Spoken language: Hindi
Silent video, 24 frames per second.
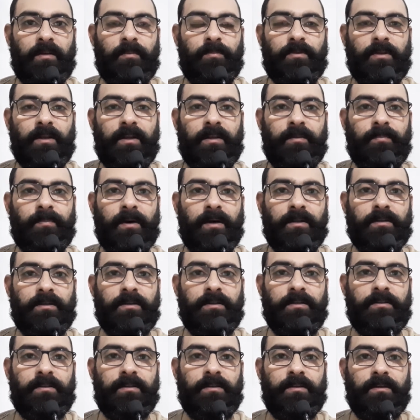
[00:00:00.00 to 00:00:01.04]
के मतलब बात
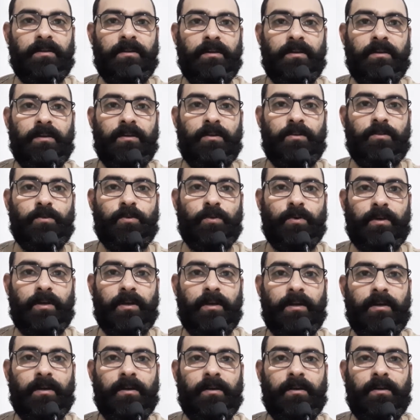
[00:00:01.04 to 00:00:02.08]
की थी जो कि